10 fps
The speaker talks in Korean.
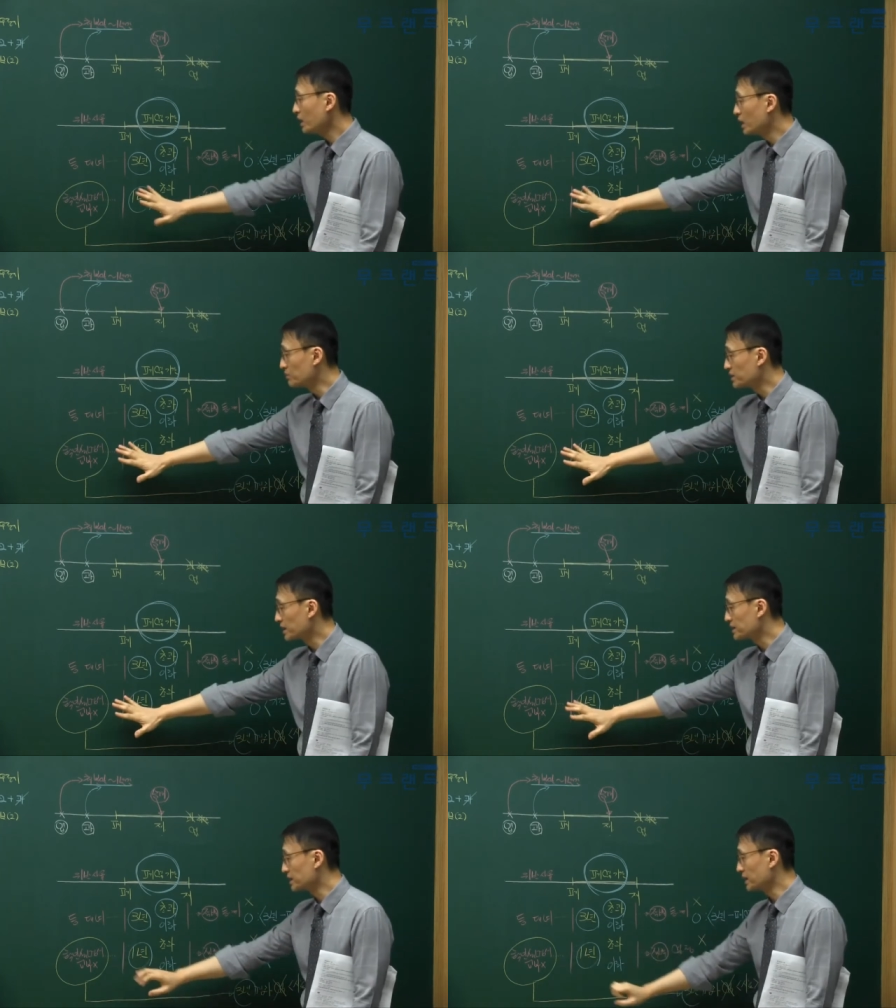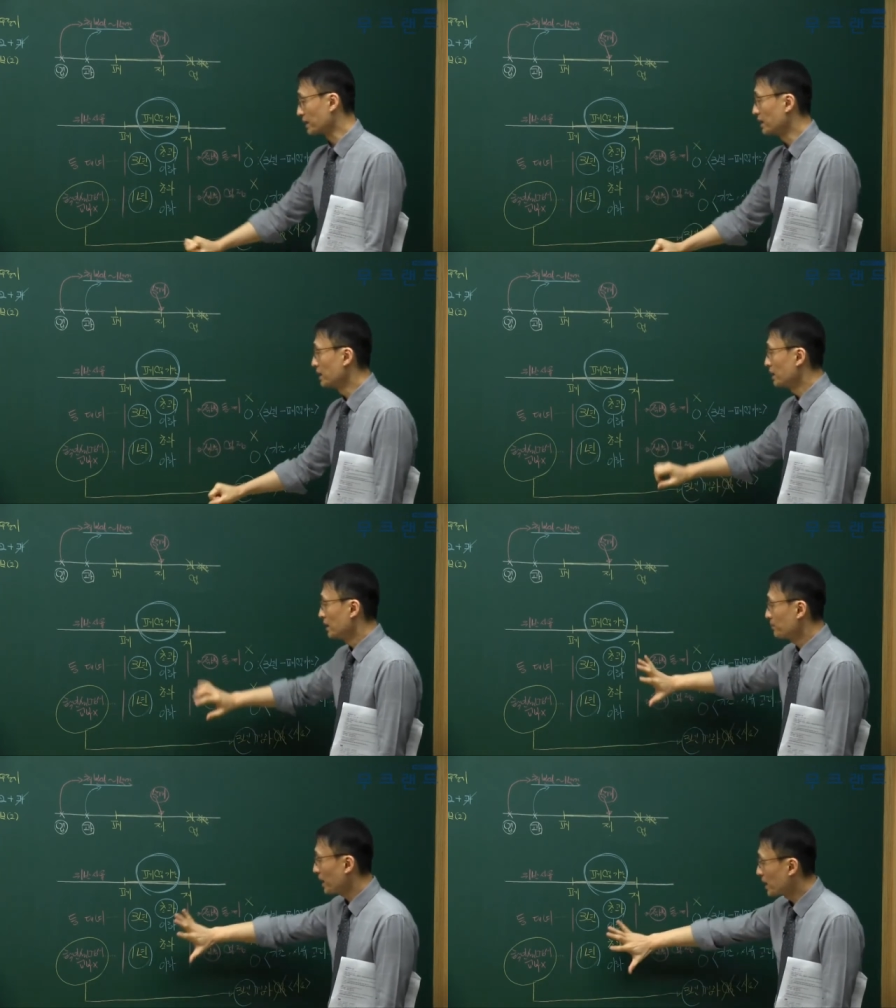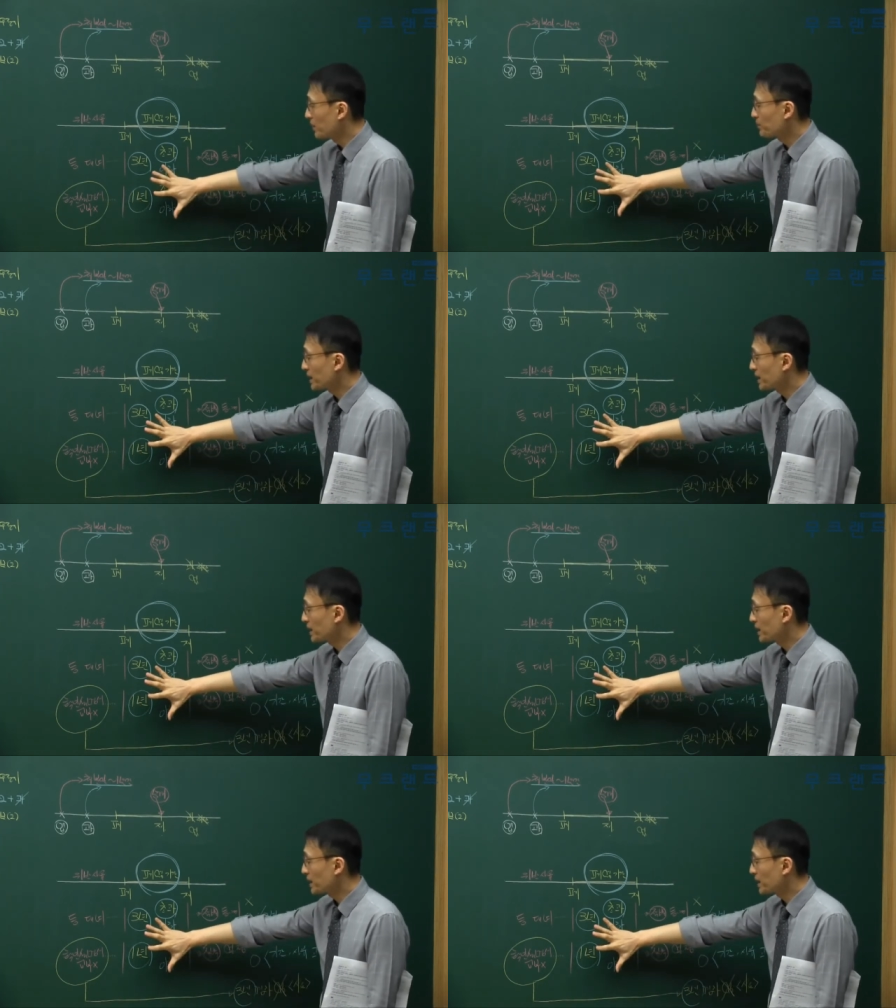업무정지는 폐업